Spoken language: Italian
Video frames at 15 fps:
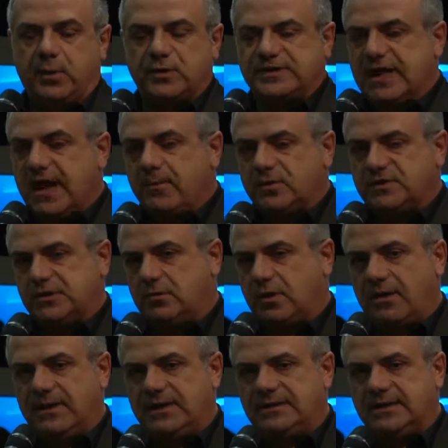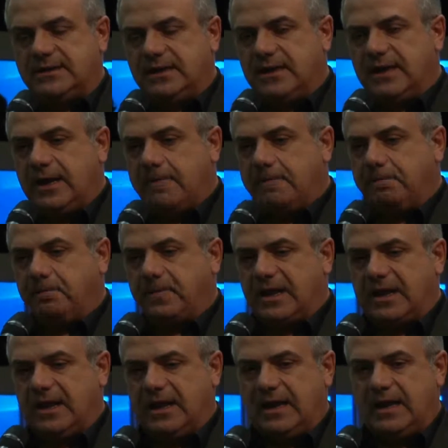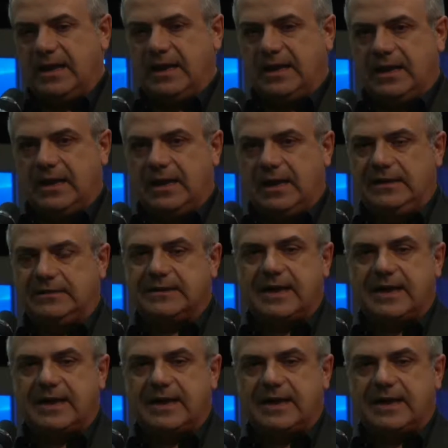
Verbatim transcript: possiamo sicuramente dire che eh, il